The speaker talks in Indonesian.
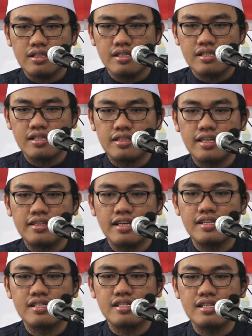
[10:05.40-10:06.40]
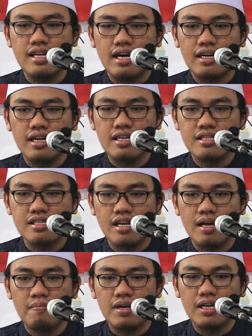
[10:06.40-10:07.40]
setetes darah
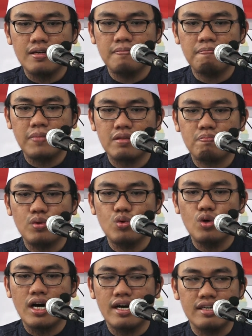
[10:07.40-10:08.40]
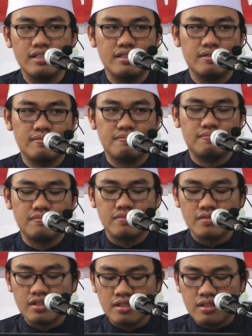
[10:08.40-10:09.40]
selama 40 hari.
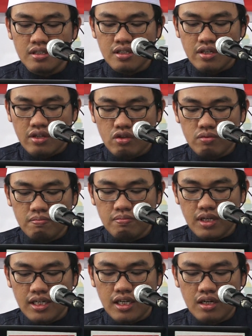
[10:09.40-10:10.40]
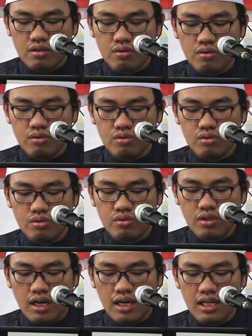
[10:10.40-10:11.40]
Thumma
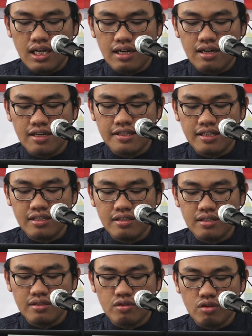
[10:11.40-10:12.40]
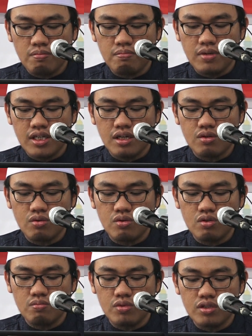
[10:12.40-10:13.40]
yakunu 'alaqatan thumma
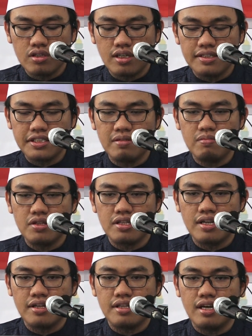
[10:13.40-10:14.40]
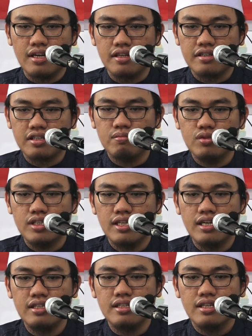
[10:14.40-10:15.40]
yakunu mudghatan mithla dhalik.
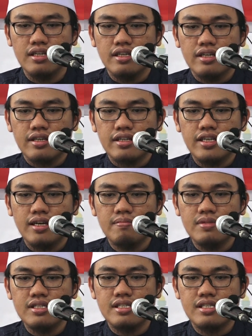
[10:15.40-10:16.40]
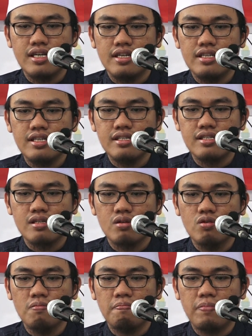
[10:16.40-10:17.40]
Kemudian dia menjadi
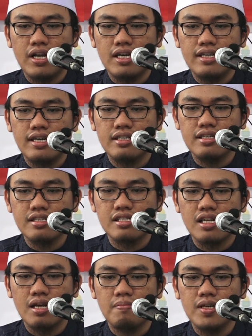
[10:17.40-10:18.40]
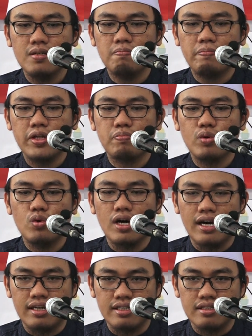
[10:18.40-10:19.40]
segumpal daging selama 40
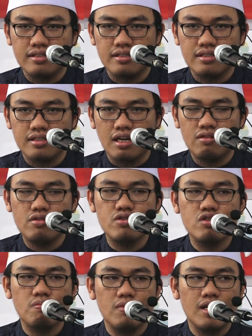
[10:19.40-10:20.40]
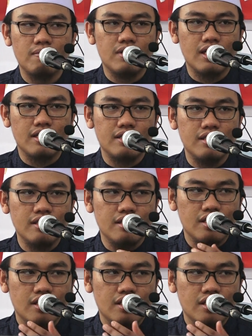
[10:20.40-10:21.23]
hari. Kalau dijumlah berarti